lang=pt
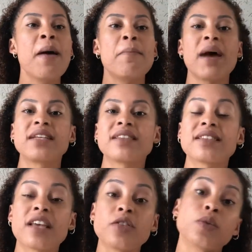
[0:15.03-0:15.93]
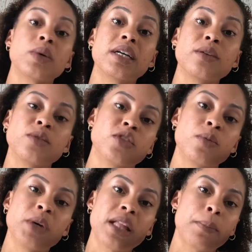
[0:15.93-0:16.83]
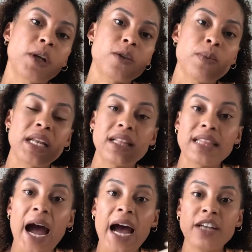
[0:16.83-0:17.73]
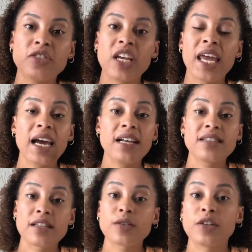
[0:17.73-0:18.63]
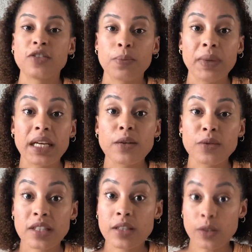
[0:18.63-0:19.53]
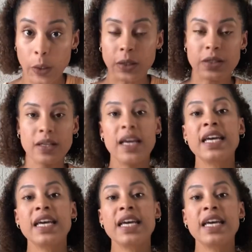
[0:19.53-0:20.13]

Mas que seja um ano de muita prosperidade, realizações de planos e sonhos.